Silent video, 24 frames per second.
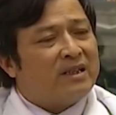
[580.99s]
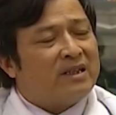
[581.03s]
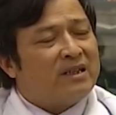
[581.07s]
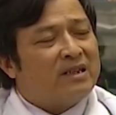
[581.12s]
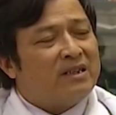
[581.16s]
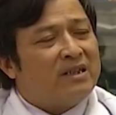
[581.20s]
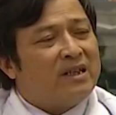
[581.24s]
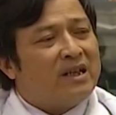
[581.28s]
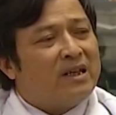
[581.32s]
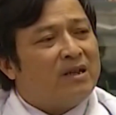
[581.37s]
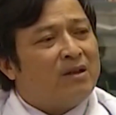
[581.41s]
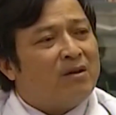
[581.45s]

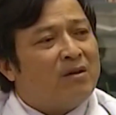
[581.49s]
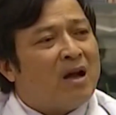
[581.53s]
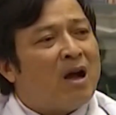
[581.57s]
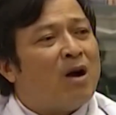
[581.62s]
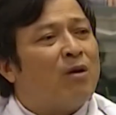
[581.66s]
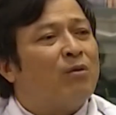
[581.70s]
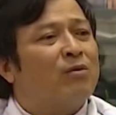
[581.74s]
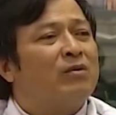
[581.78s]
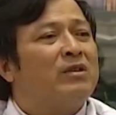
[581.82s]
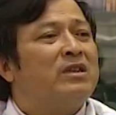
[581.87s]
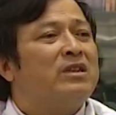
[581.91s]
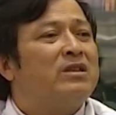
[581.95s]
chứng kiến nó
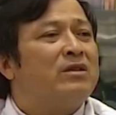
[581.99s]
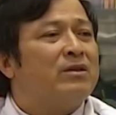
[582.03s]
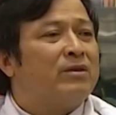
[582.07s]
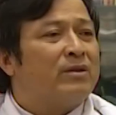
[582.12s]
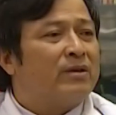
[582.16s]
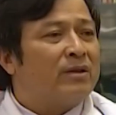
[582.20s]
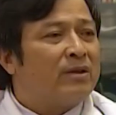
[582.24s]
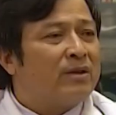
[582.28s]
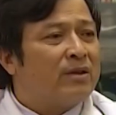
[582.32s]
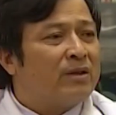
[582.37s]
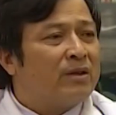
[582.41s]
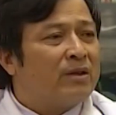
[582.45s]
hỏng đi rồi
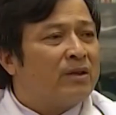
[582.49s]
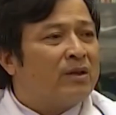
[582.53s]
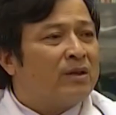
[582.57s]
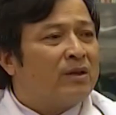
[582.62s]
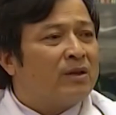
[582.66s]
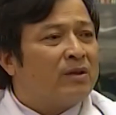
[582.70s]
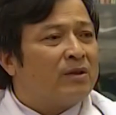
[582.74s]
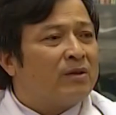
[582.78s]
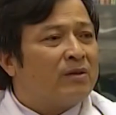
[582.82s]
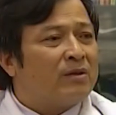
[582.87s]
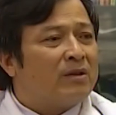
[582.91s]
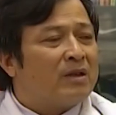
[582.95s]

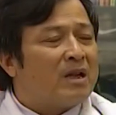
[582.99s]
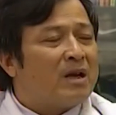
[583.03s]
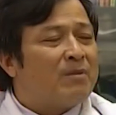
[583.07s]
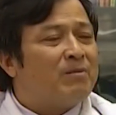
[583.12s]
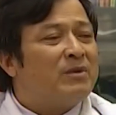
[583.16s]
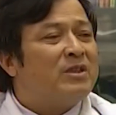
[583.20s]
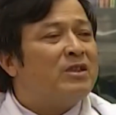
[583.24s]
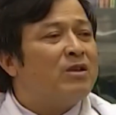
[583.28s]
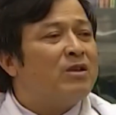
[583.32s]
ta mới